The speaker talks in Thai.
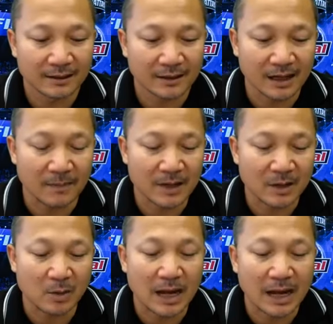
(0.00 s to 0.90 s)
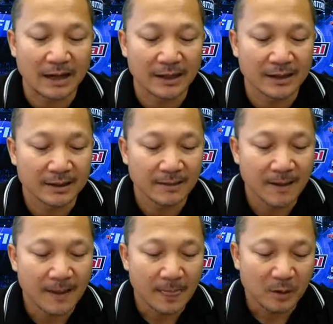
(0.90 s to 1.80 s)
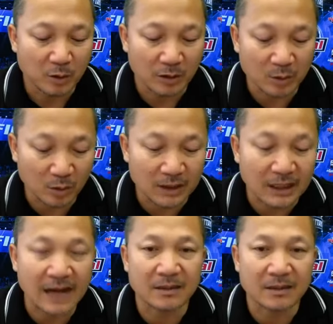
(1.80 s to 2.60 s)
นะครับพยัคฆ์อุทัยส่วนขุนไกล